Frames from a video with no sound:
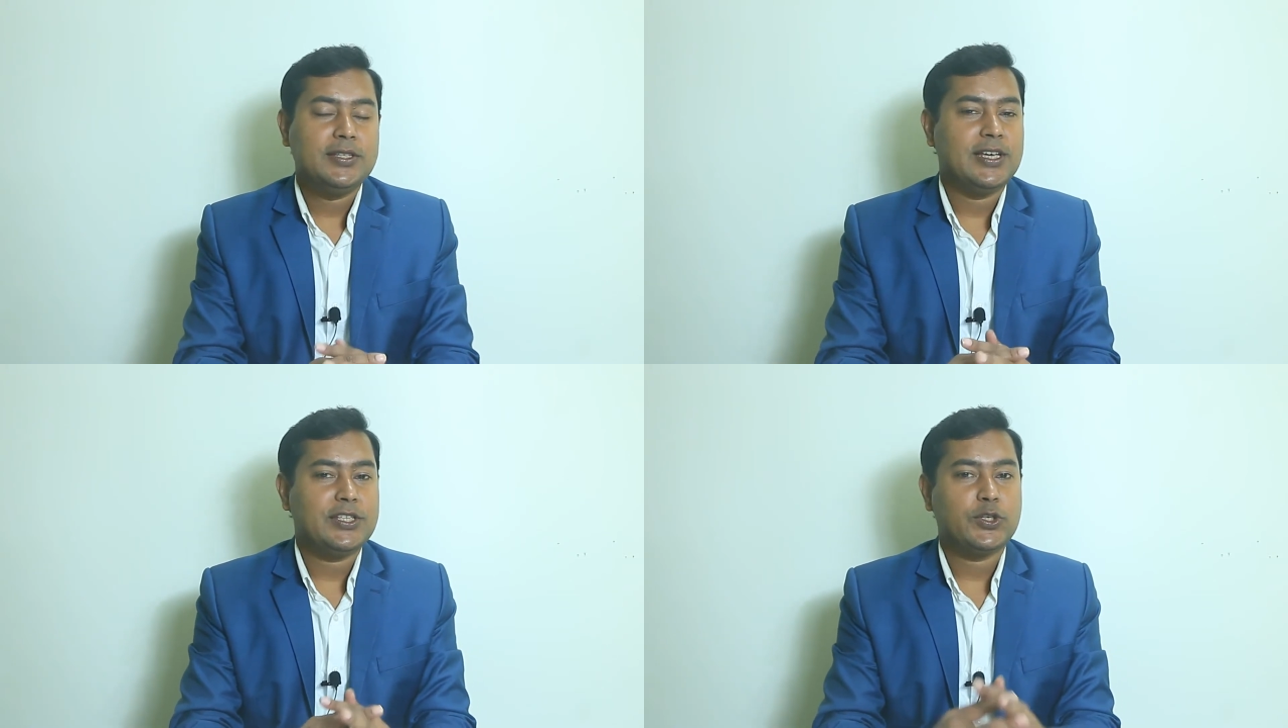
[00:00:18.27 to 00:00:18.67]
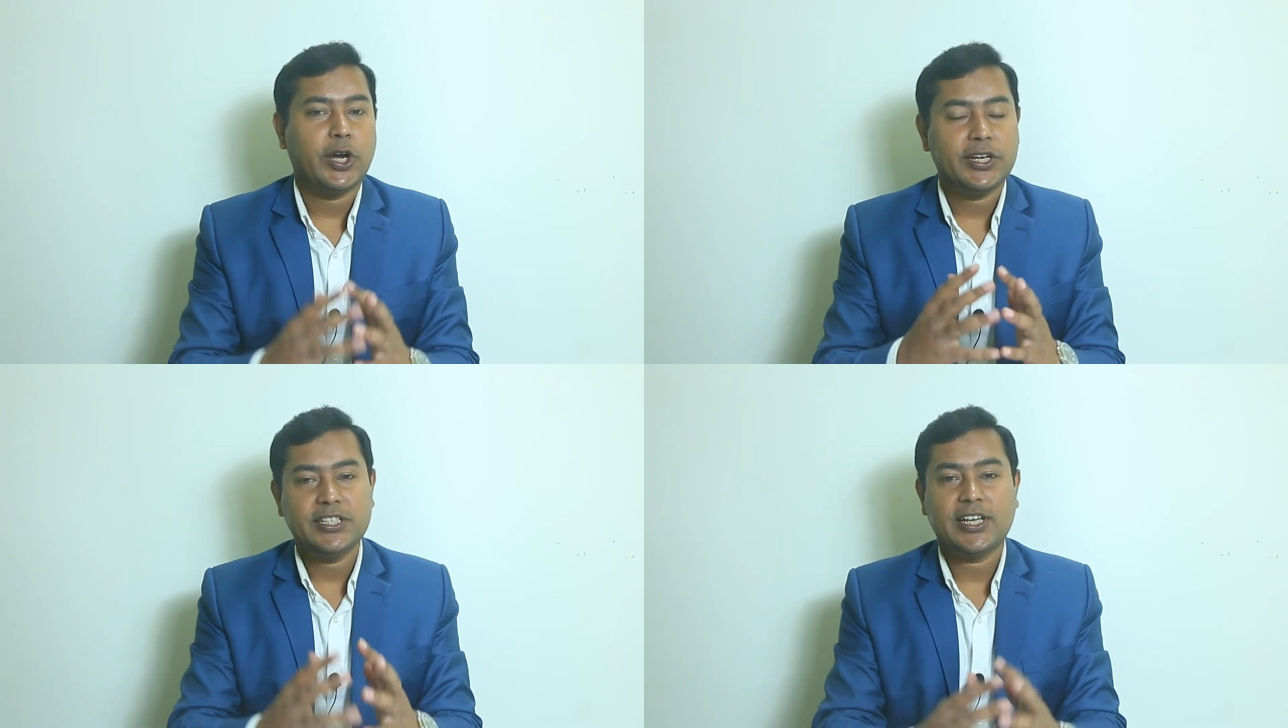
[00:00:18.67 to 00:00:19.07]
যে
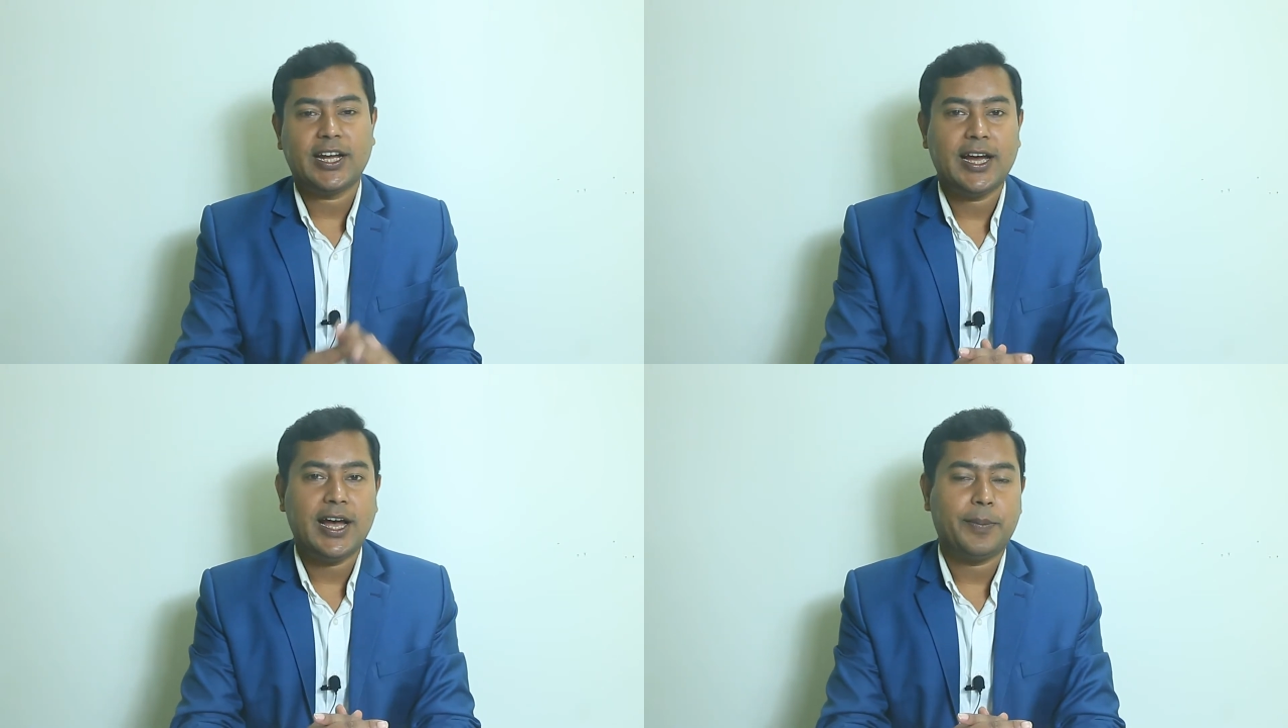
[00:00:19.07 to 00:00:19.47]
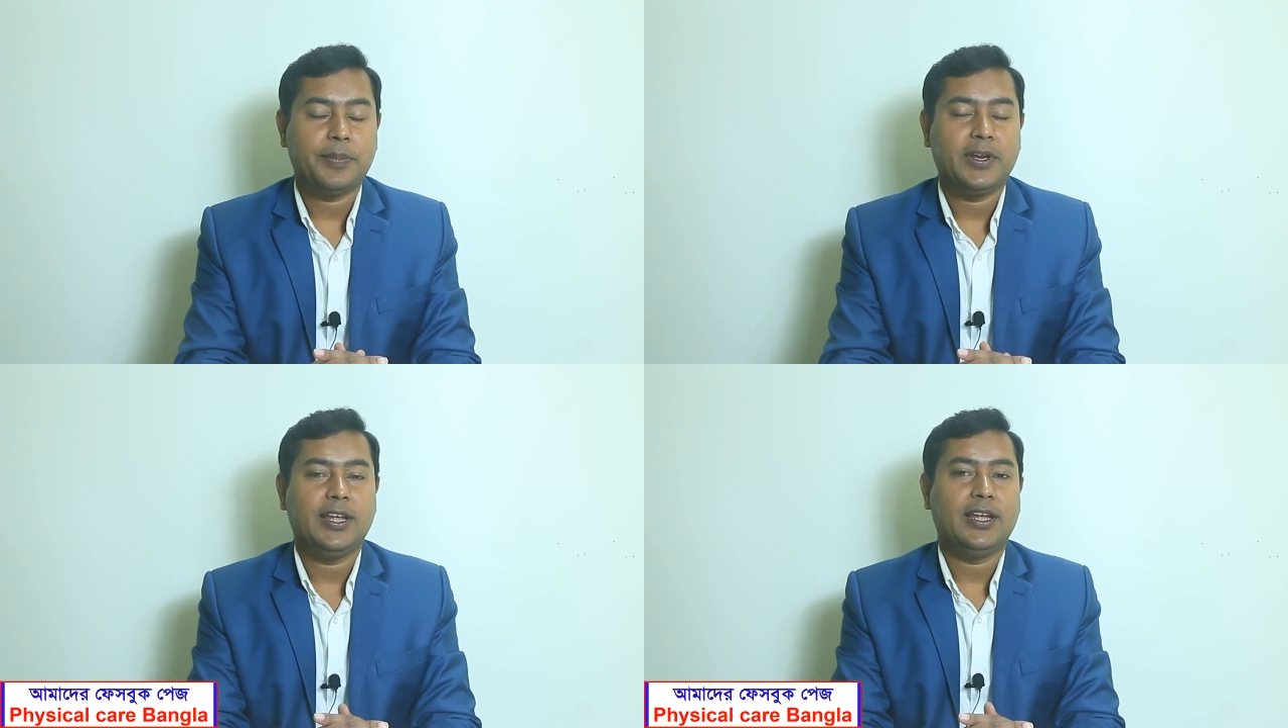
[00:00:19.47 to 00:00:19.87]
ছয়টি জায়গা
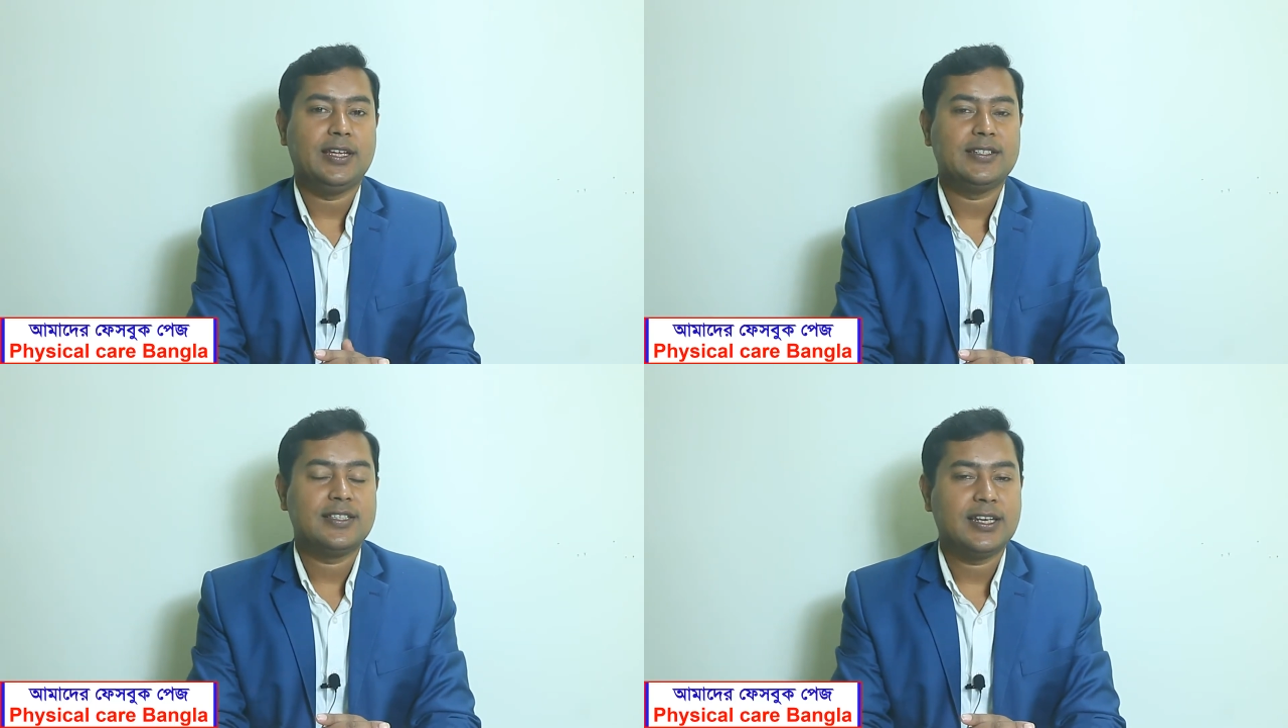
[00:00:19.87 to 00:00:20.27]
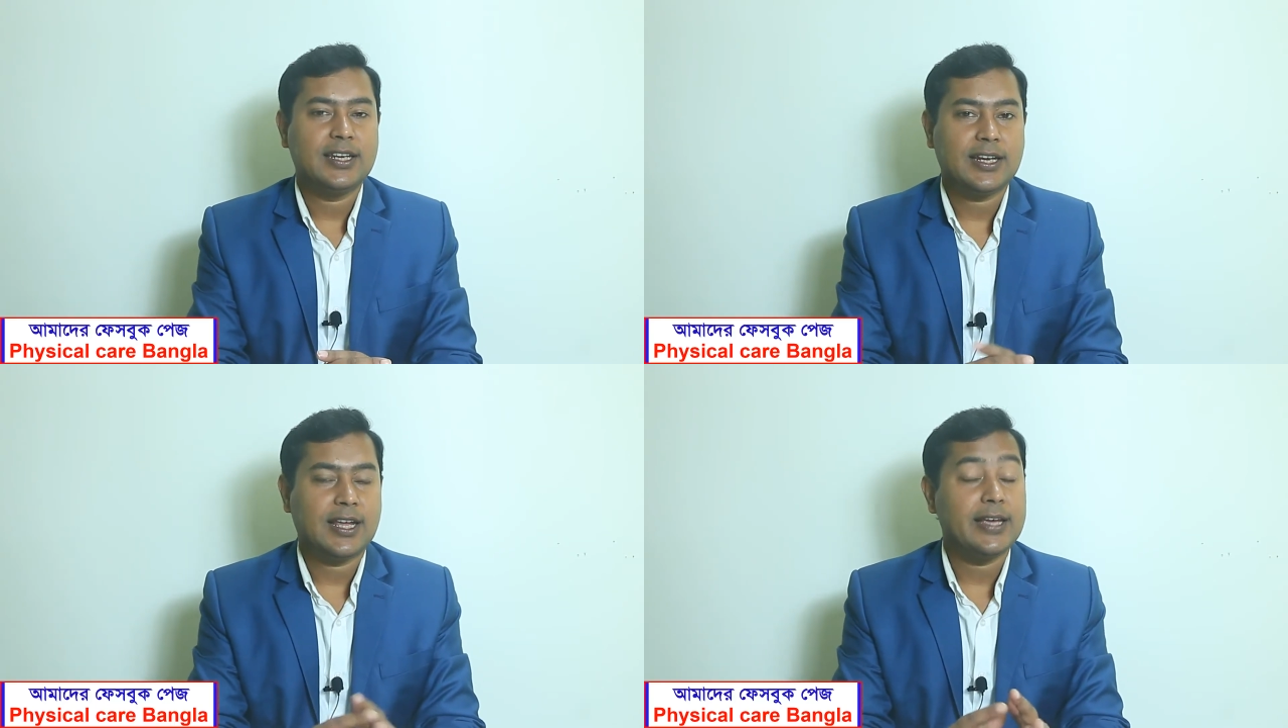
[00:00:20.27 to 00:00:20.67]
আপনি
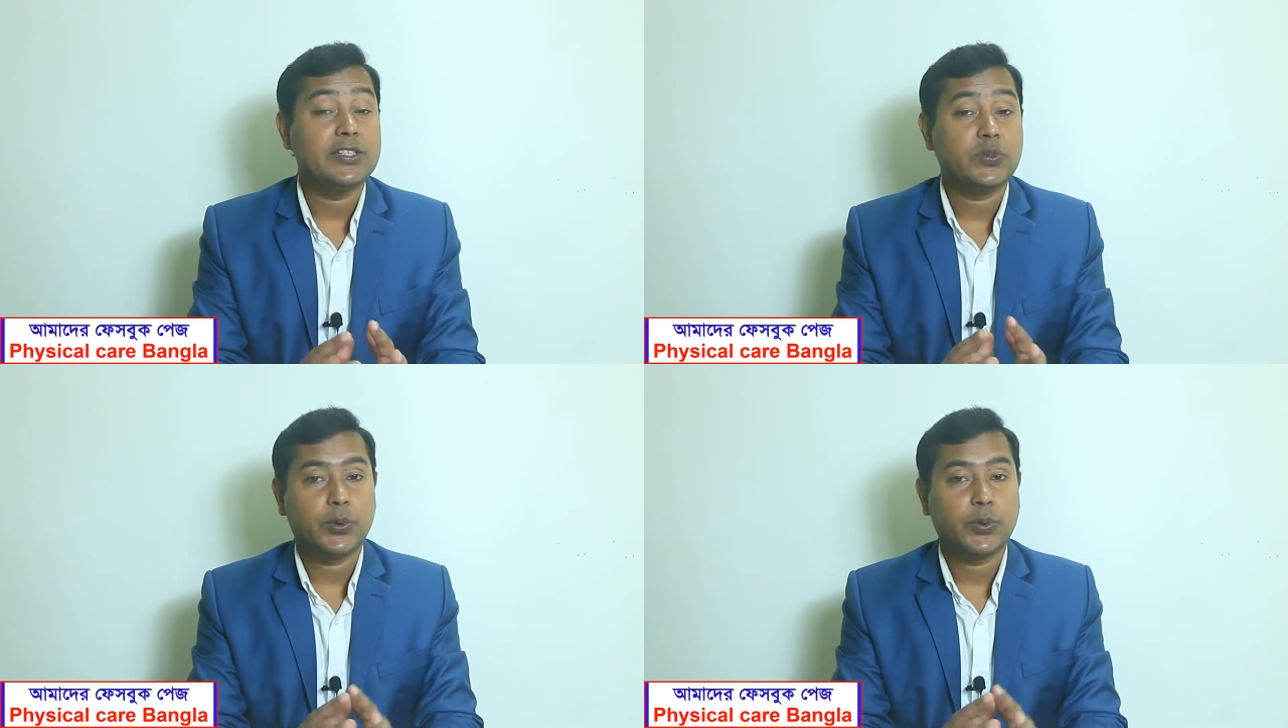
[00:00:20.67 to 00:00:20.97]
স্ত্রীকে